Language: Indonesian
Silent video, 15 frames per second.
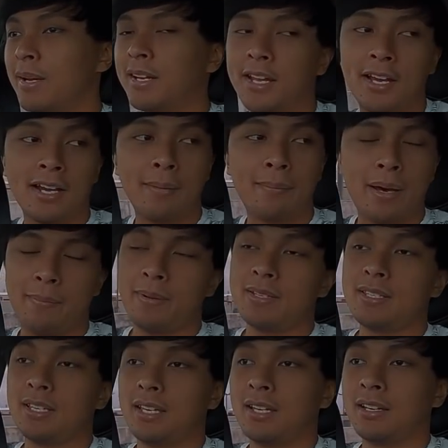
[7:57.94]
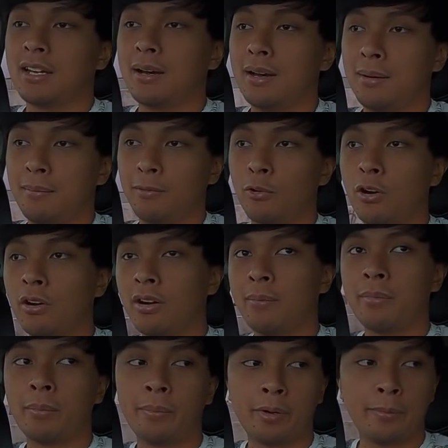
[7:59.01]
cuman ya nggak apa-apa sih nggak gue
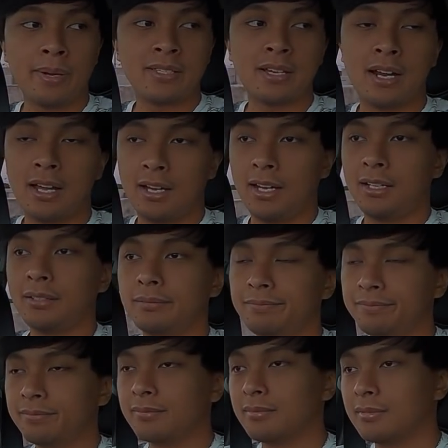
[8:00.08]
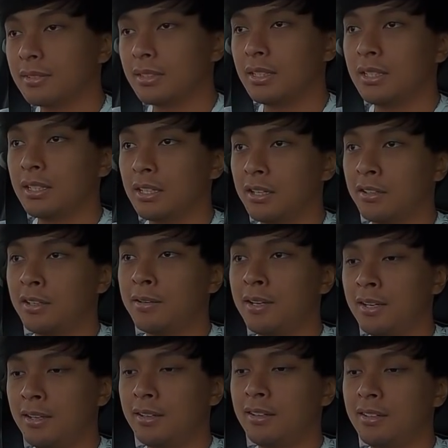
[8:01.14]
nggak mempermasalahkan eh,
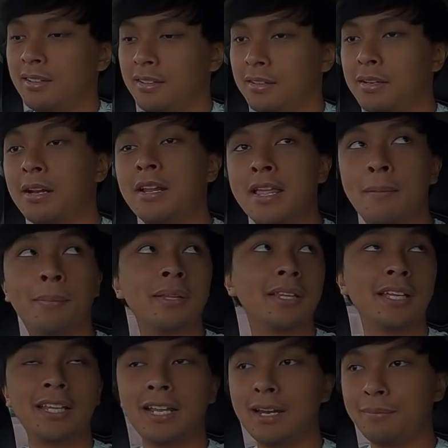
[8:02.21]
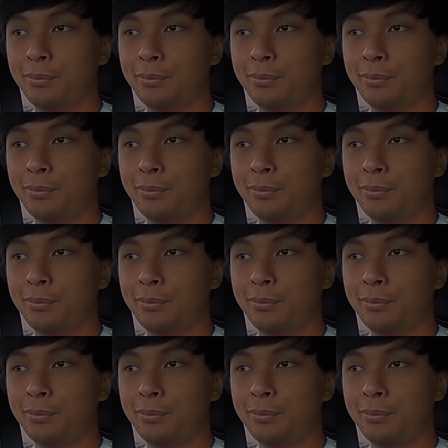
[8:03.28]
karena yang penting ini